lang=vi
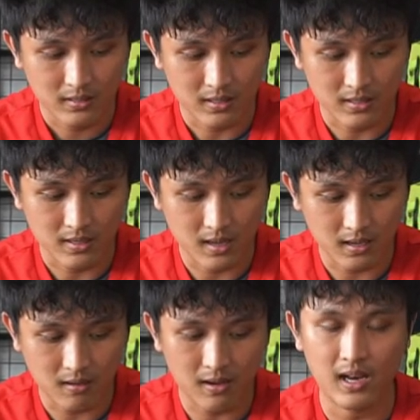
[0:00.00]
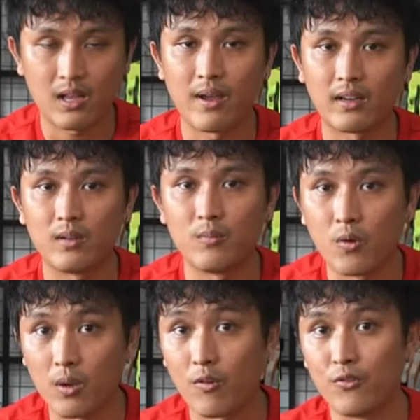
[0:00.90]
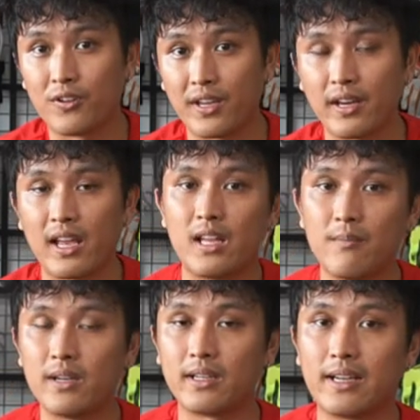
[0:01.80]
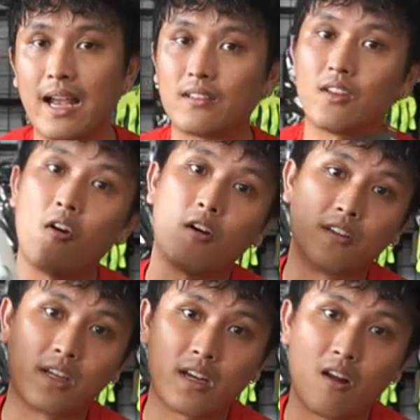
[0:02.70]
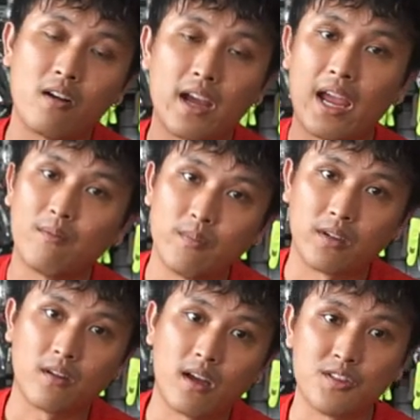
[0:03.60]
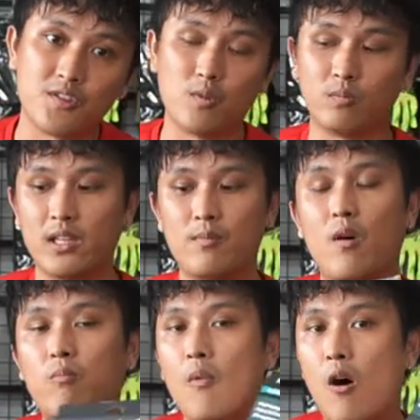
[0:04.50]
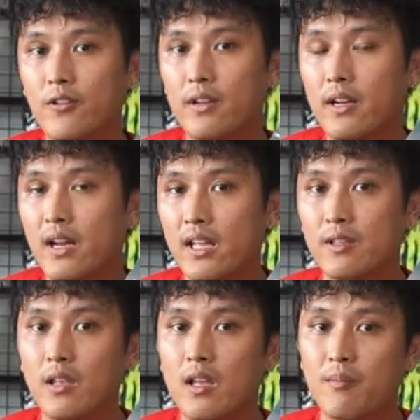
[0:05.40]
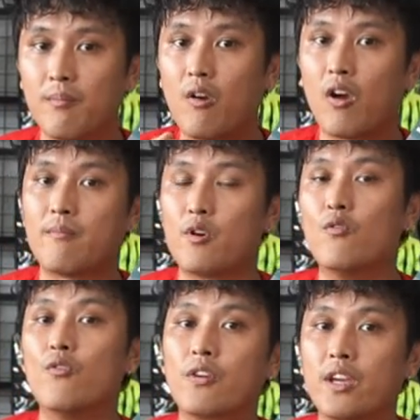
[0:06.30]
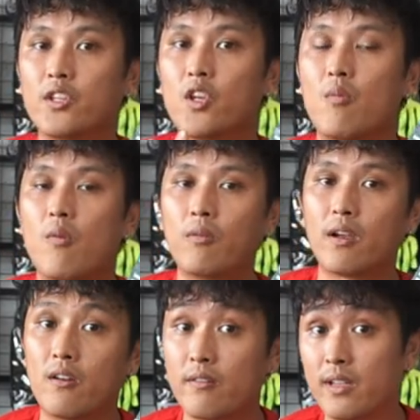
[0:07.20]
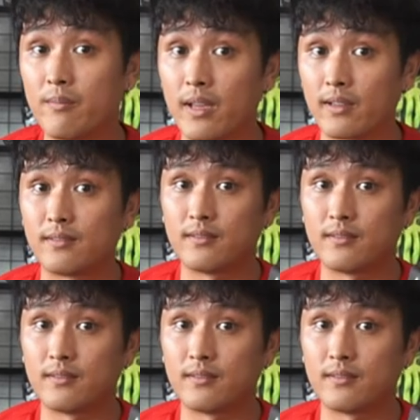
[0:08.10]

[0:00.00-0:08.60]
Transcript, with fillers: thì à, có lẽ là bạn nên mua cái bộ phụ kiện này để mình gắn cho những cái nón khác mà mình có thể sử dụng thì một bộ như thế này bao gồm đủ phụ kiện cho một cái nón riêng biệt